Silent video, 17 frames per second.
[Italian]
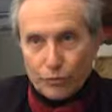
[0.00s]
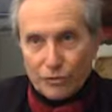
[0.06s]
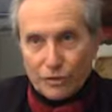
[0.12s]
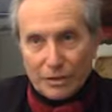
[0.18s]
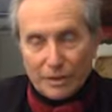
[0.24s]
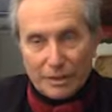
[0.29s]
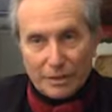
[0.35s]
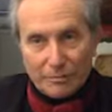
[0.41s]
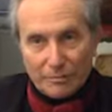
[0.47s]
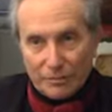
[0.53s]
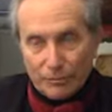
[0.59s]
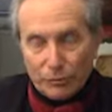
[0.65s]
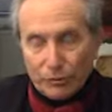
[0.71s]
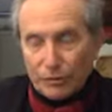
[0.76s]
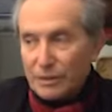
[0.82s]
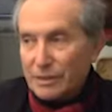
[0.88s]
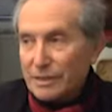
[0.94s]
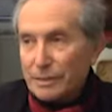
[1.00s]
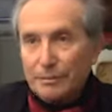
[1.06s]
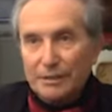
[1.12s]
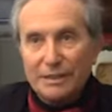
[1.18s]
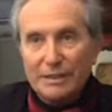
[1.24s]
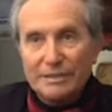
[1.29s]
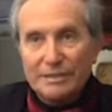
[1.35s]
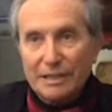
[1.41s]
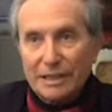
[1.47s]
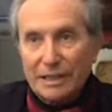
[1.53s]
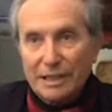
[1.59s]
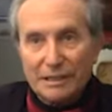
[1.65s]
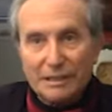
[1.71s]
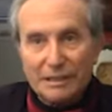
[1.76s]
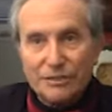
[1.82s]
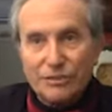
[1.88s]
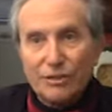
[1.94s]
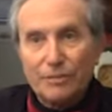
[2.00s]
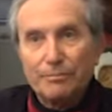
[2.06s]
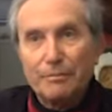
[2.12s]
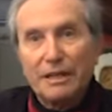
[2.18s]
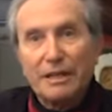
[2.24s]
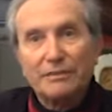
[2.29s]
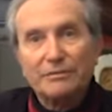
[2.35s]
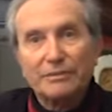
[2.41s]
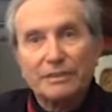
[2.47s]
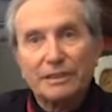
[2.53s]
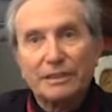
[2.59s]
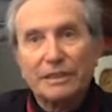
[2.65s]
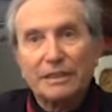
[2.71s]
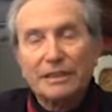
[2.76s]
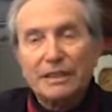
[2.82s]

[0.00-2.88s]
c'è immondizia per le strade, c'è mafia,